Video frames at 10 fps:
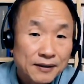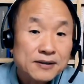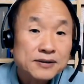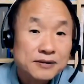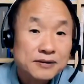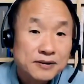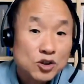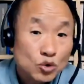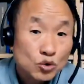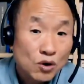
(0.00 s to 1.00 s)
그래서
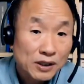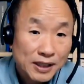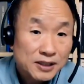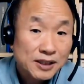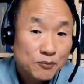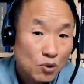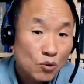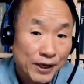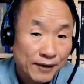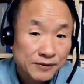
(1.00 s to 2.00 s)
기축통화를 다시 한번
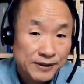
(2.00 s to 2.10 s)
공고해야